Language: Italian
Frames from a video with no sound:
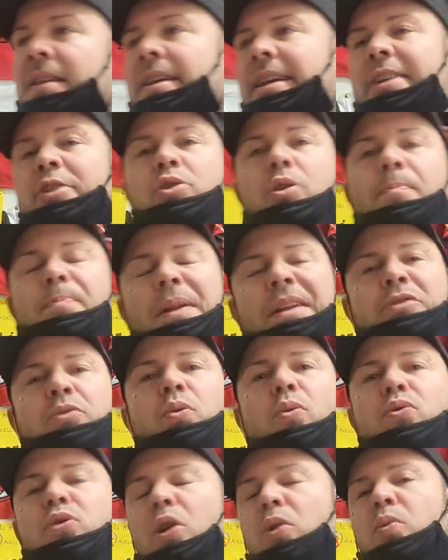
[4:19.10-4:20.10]
e
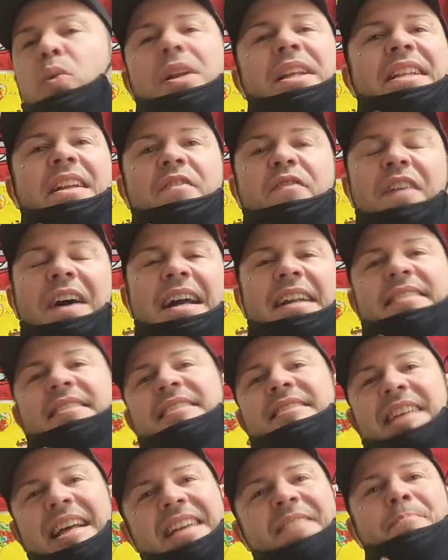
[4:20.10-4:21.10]
soprattutto a quelli del VAR di
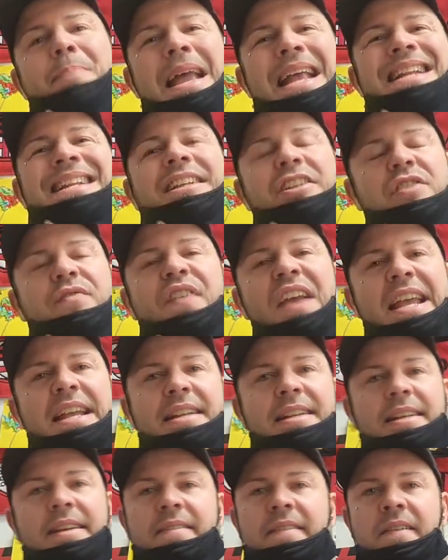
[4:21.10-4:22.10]
stare belli
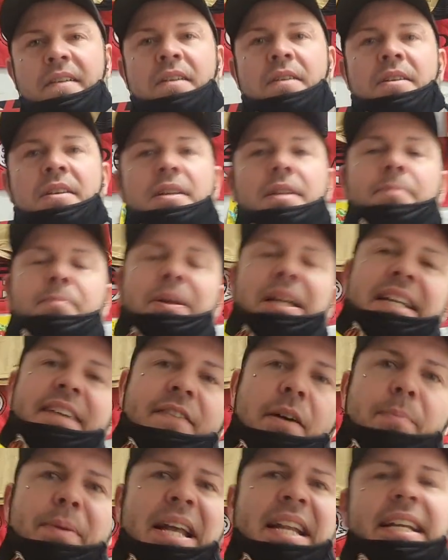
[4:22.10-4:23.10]
svegli. Perché
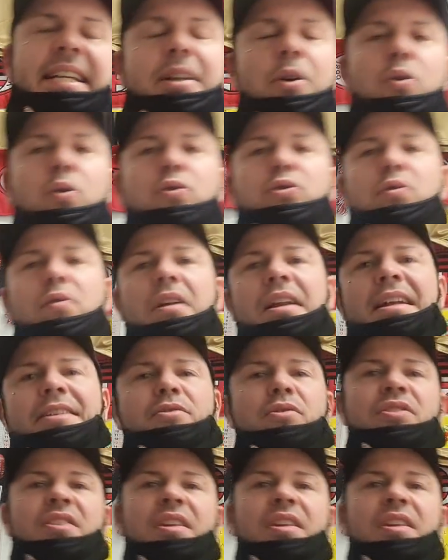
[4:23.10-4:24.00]
va bene che contro la Lazio